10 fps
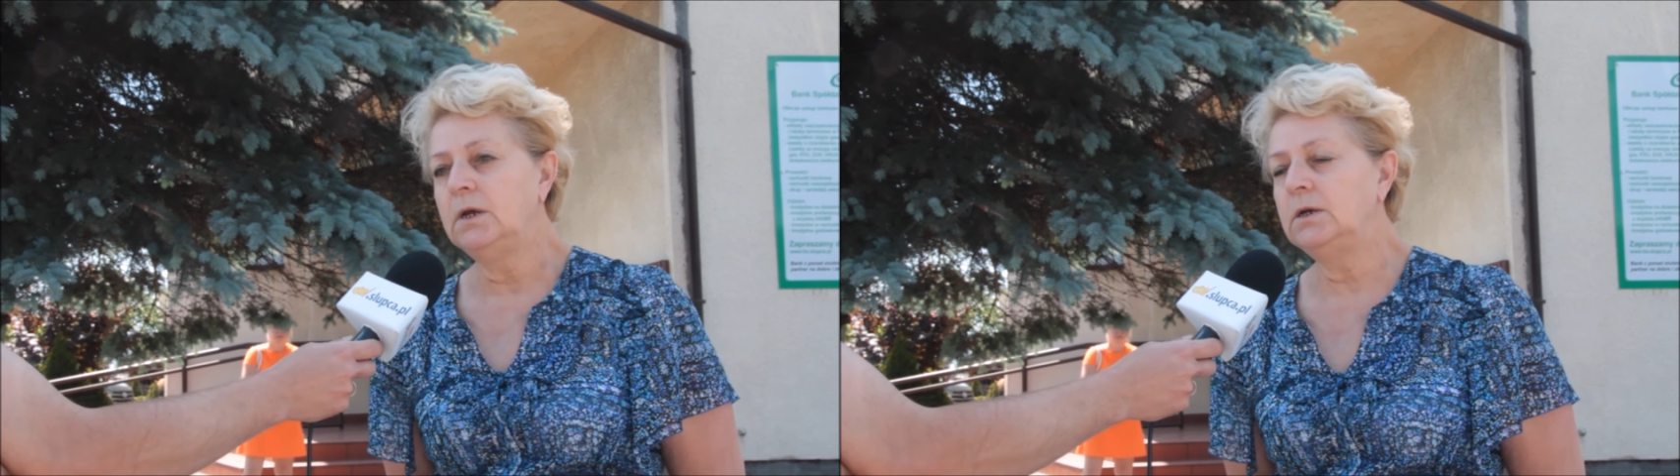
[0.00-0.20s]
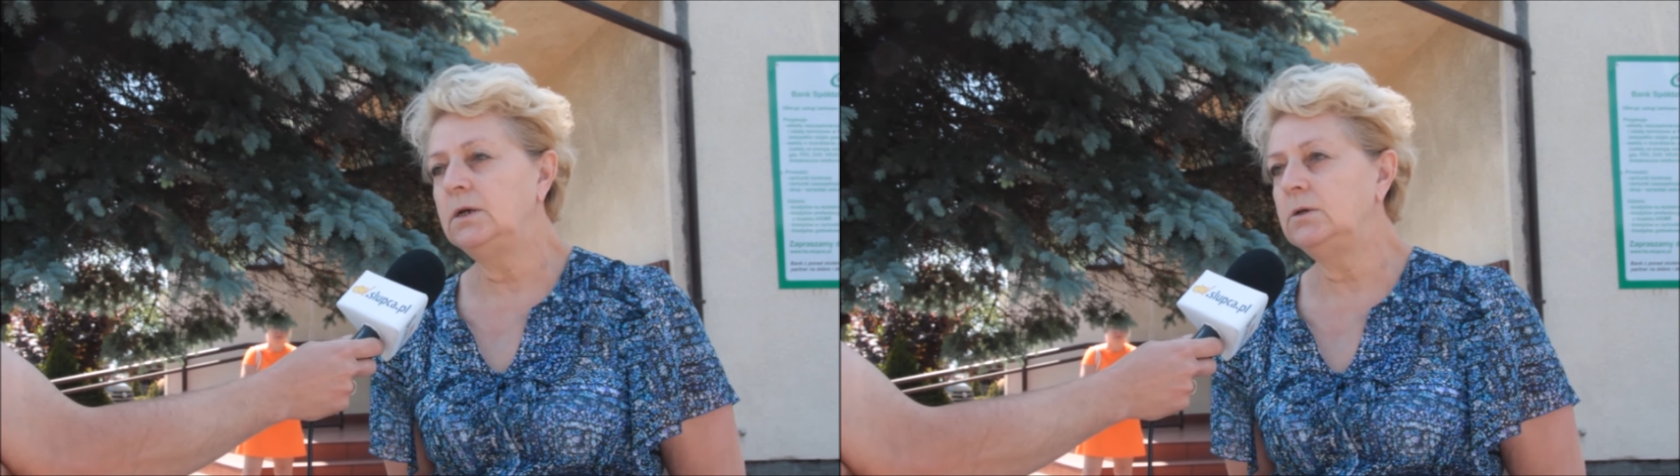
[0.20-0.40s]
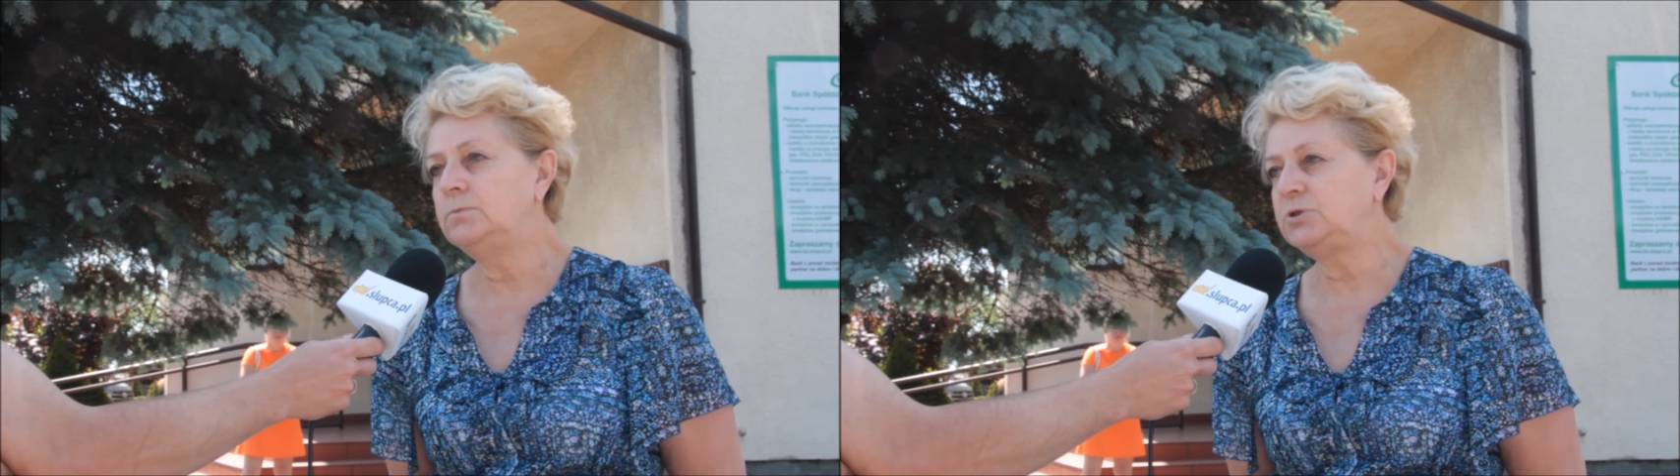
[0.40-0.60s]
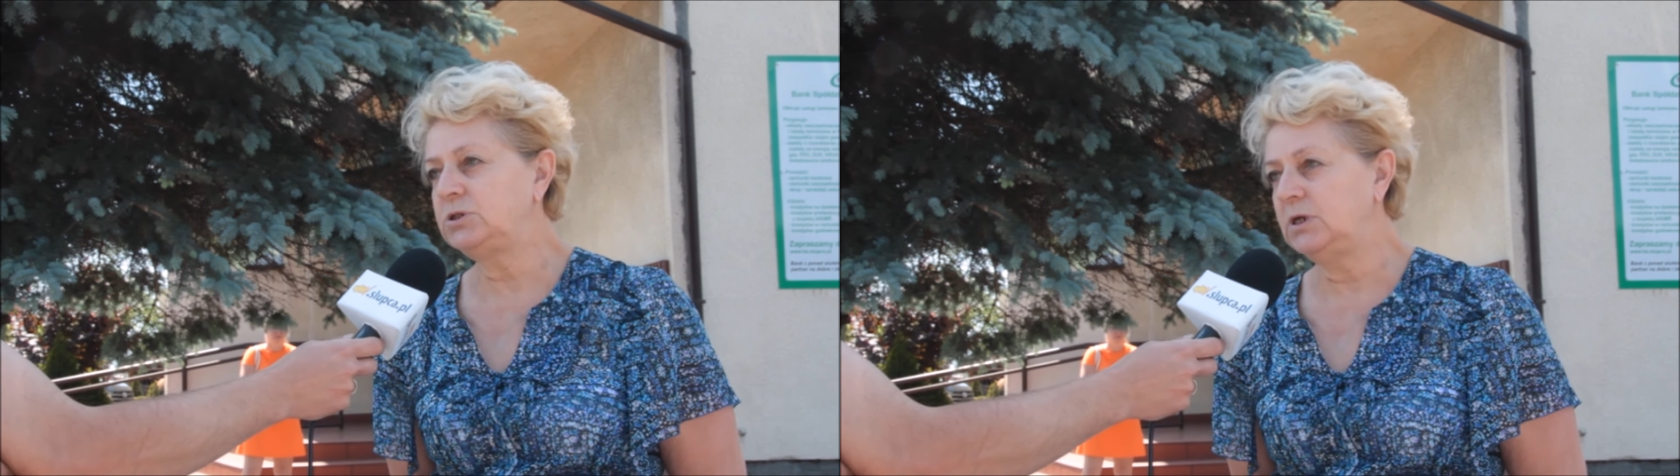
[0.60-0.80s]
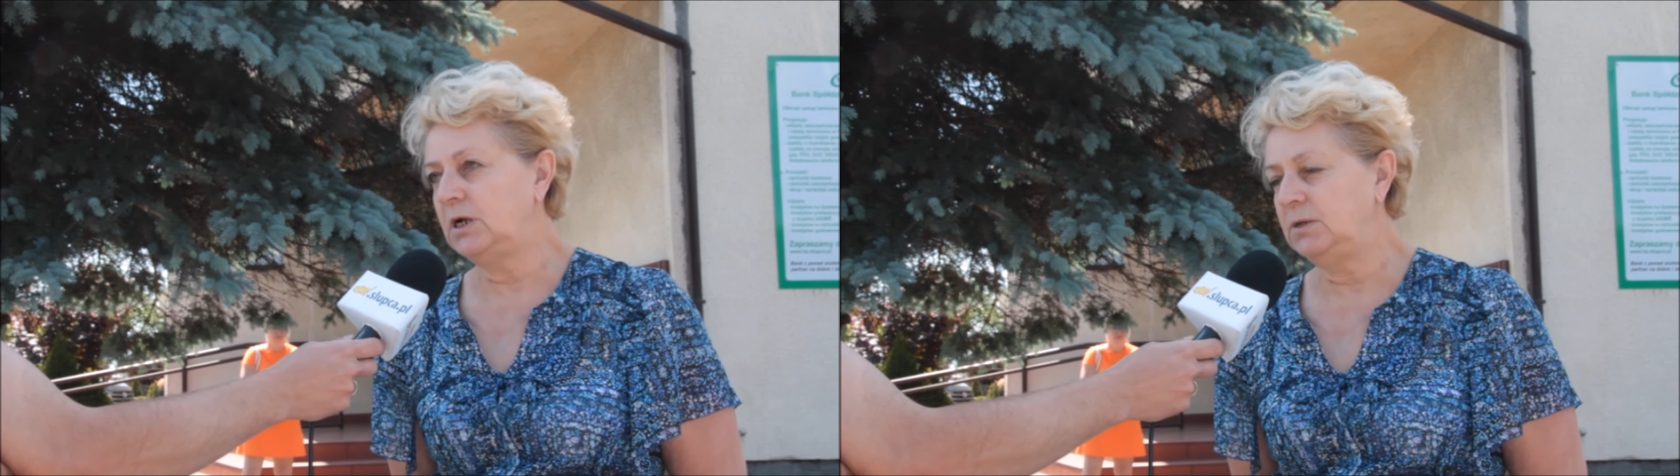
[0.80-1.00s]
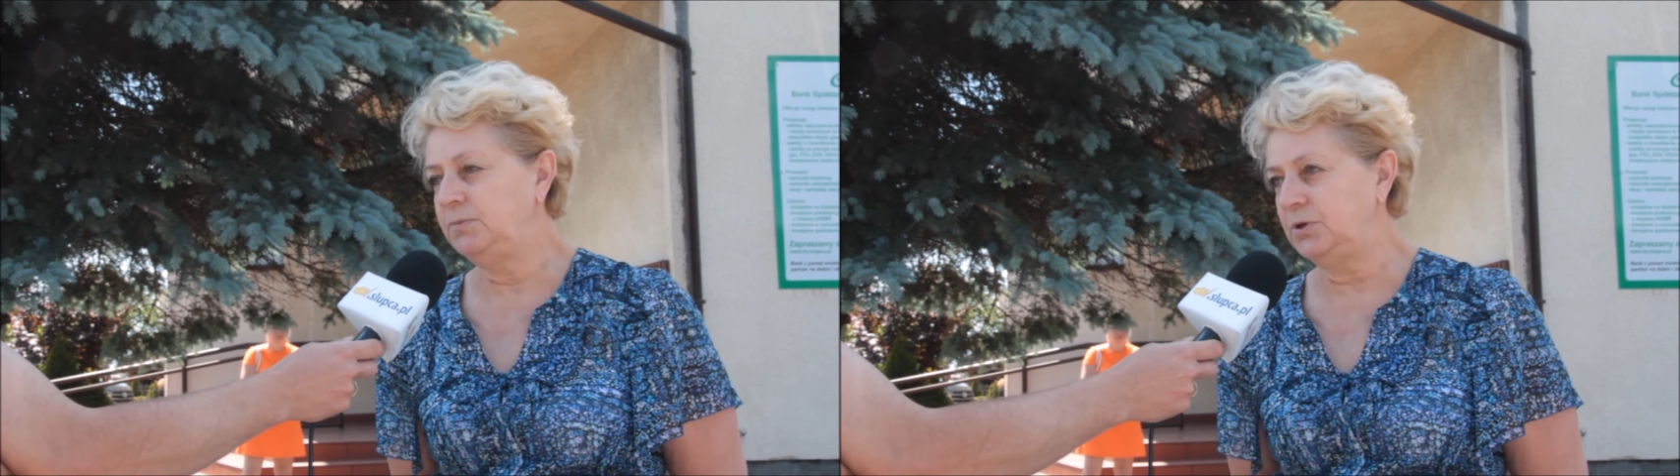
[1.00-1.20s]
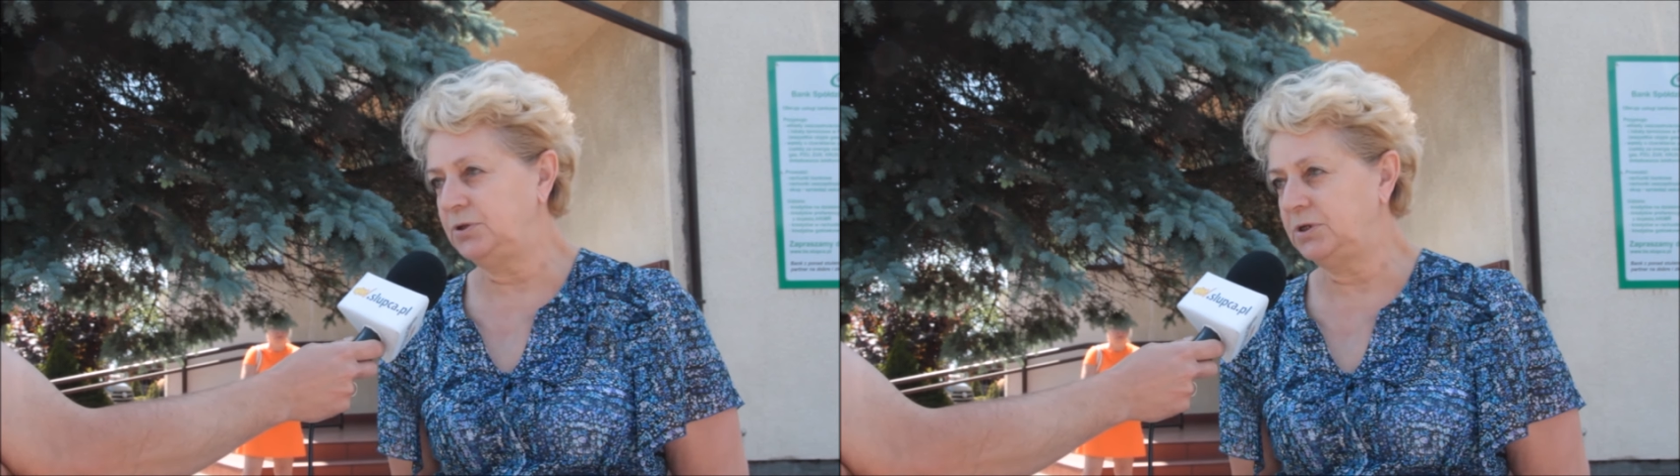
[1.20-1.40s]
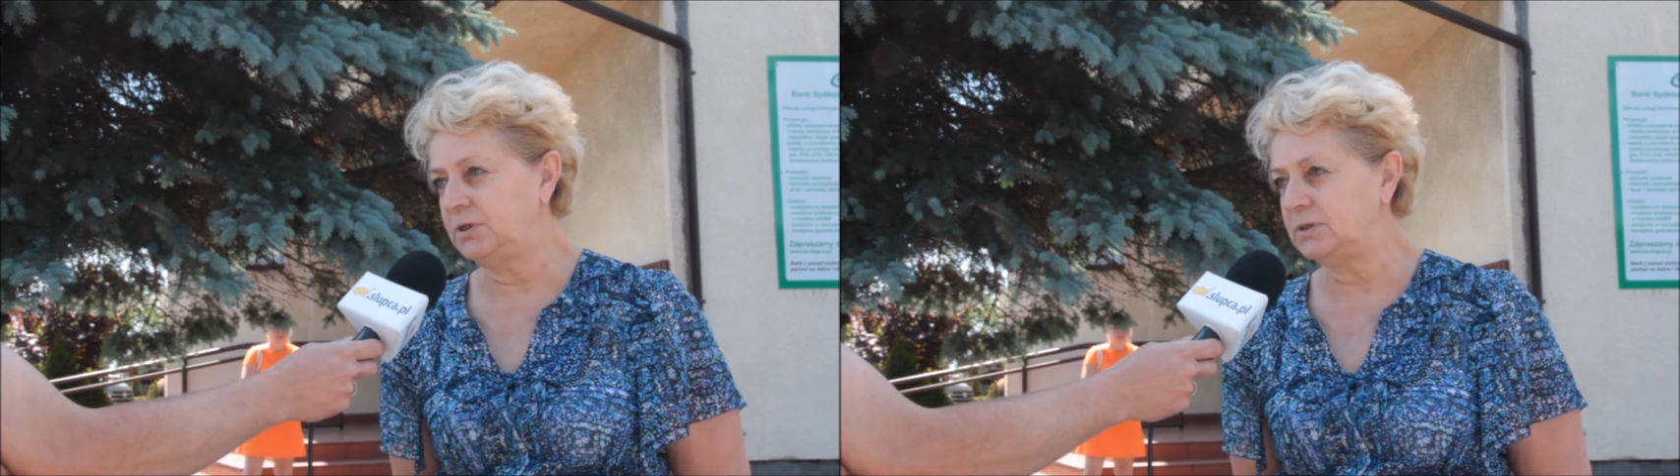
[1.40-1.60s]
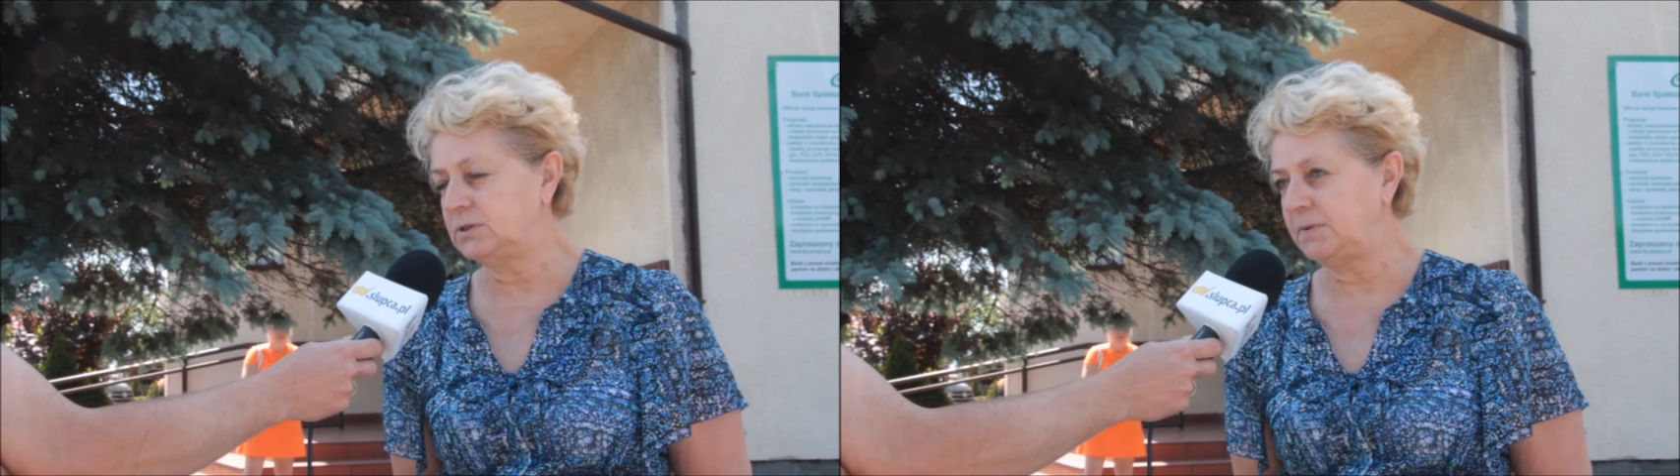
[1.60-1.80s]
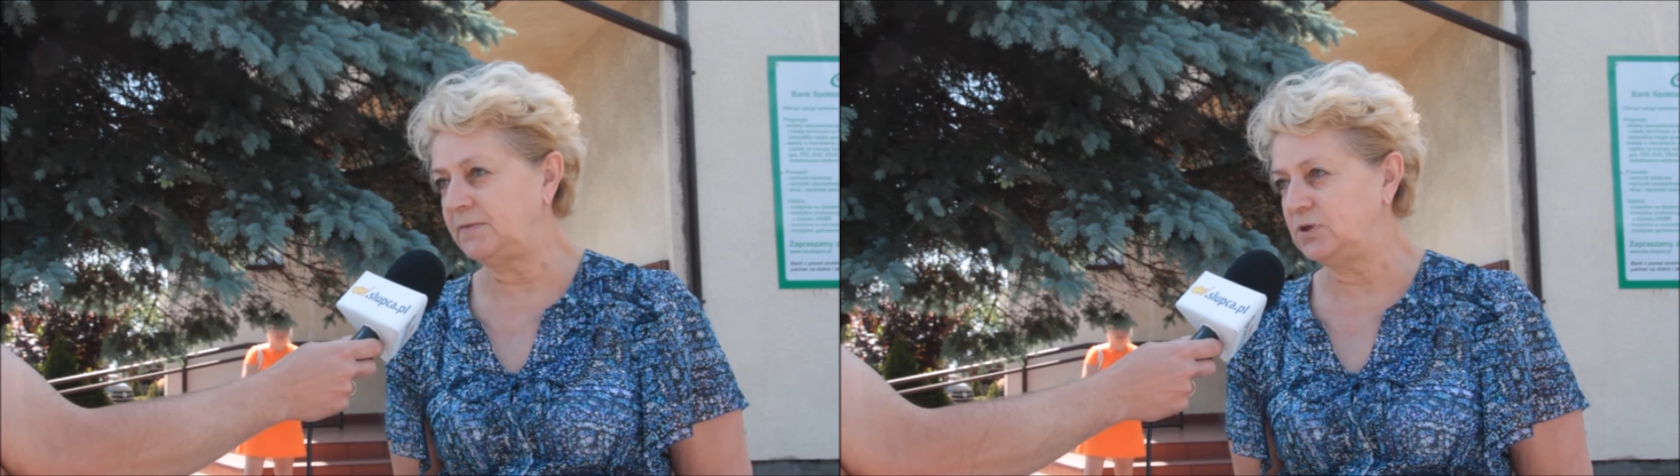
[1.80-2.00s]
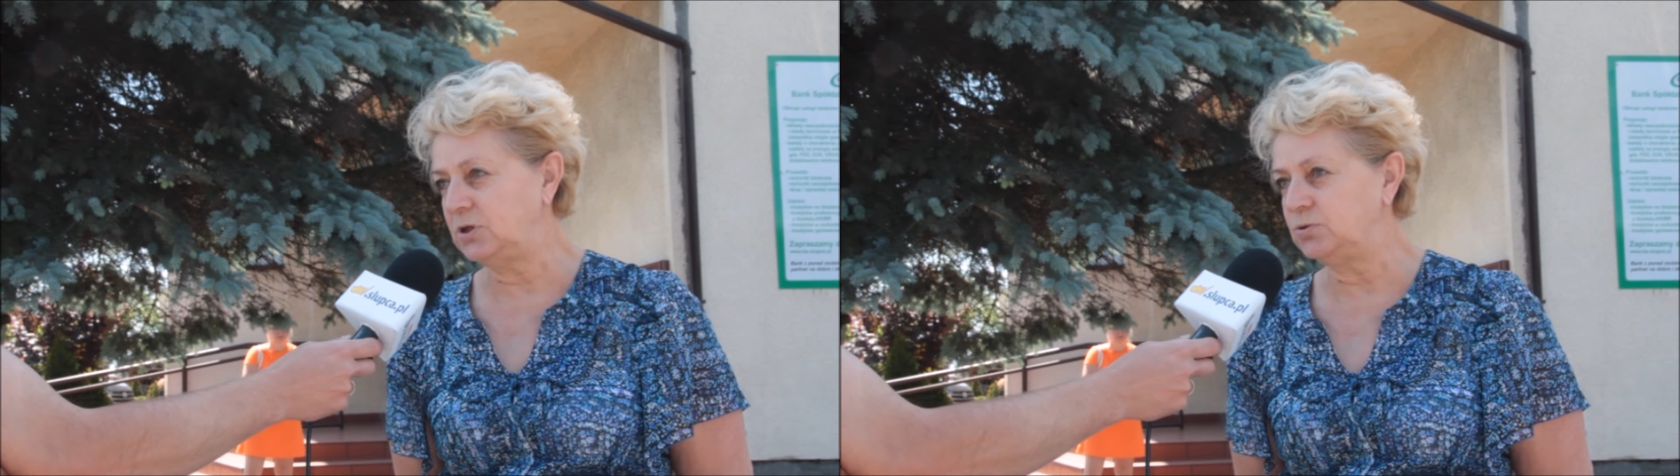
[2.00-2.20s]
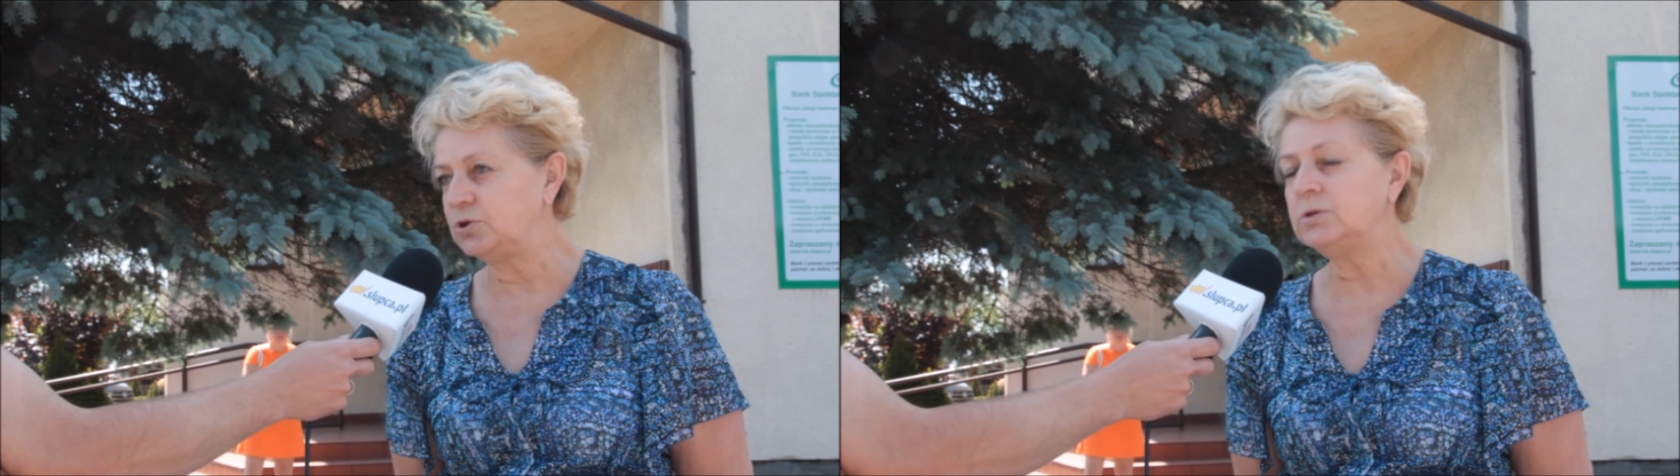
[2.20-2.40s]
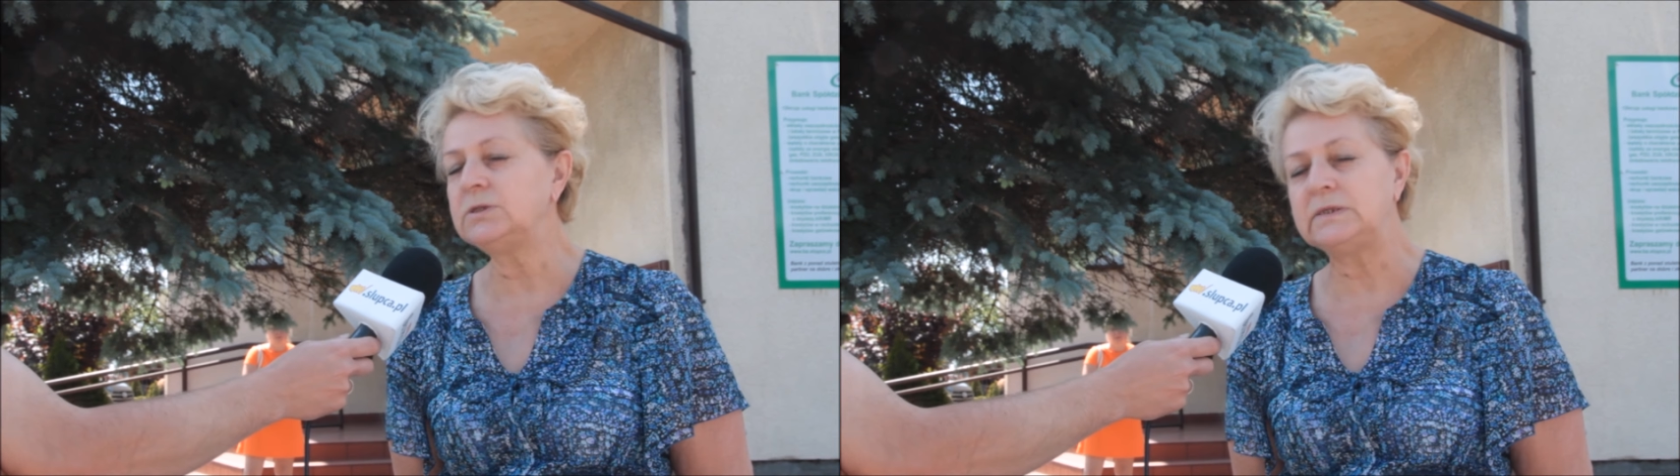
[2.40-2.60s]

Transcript: E, przyjechali pirotechnicy, sprawdzili urząd,